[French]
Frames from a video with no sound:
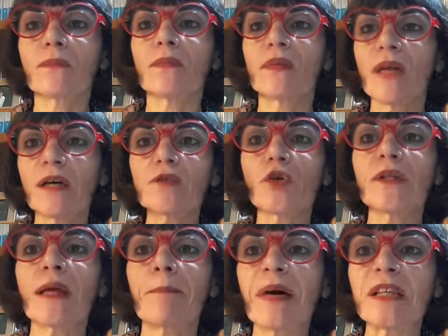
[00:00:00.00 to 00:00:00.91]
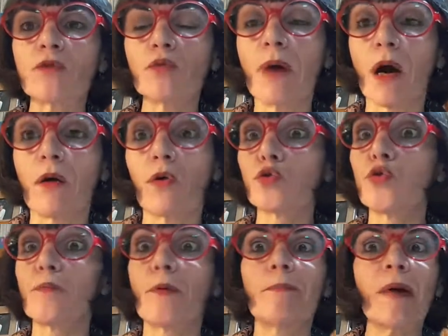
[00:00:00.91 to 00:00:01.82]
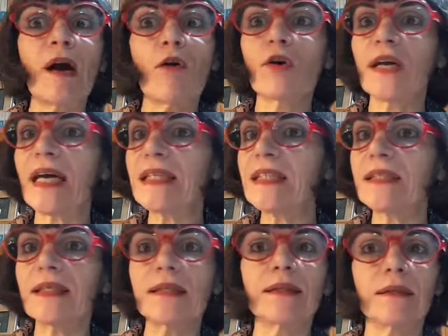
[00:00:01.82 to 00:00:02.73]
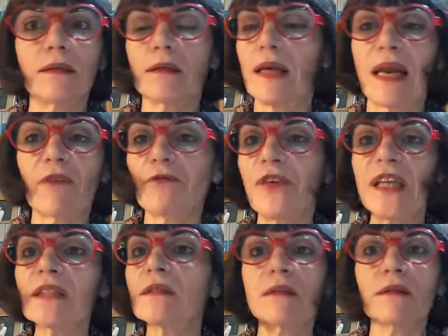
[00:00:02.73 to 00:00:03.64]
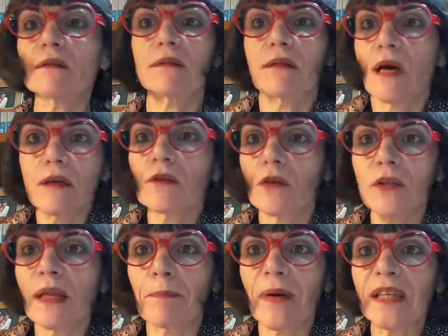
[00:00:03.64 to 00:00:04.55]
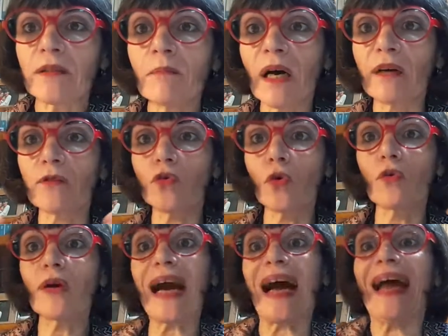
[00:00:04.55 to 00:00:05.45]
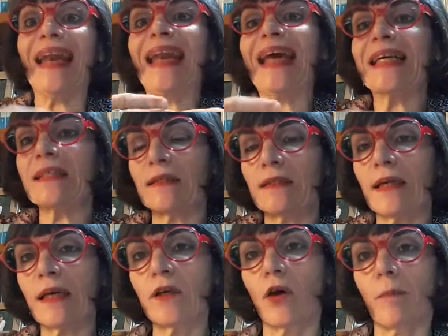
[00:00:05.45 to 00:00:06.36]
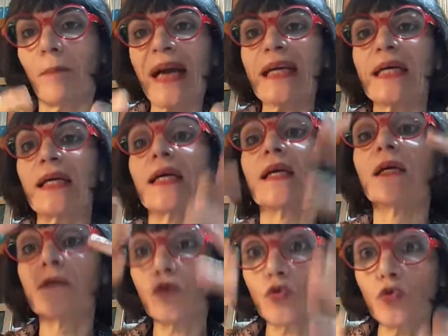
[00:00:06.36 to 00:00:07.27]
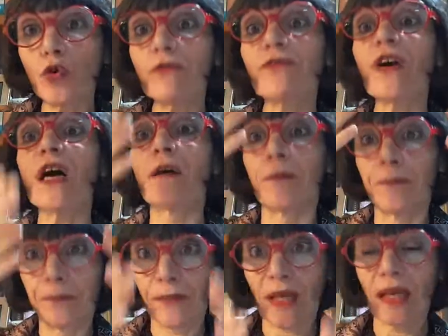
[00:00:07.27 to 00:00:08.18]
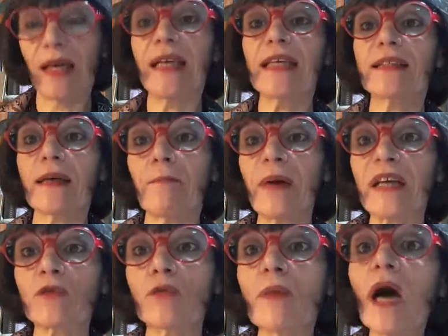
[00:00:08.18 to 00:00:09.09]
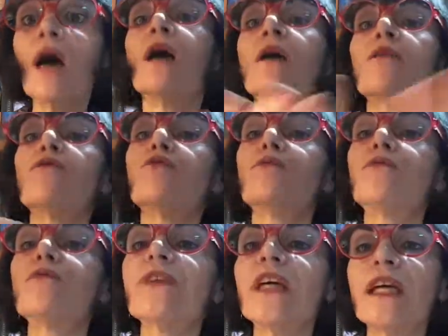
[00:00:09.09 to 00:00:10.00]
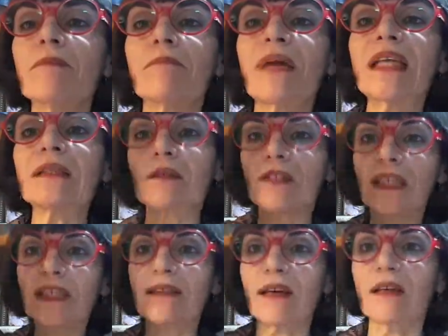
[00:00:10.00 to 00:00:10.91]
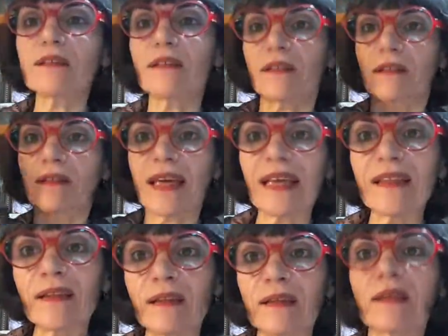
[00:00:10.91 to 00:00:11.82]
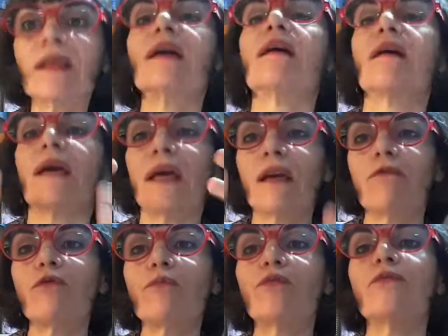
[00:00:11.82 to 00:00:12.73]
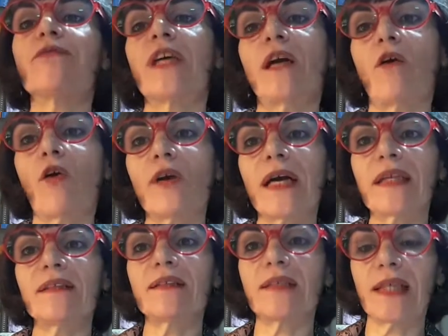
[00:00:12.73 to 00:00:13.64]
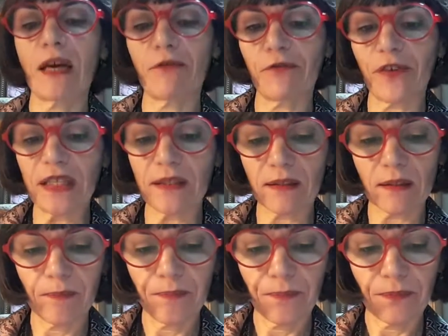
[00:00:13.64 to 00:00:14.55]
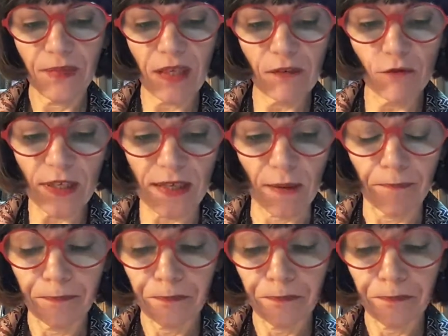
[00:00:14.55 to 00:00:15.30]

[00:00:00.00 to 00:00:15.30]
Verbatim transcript: dans un appartement. On ne peut pas organiser la fête dans un appartement. Donc à l'extérieur, paquet, devant les appartements, vous pouvez mettre des tentes, tentes, et vous pouvez organiser la fête des voisins.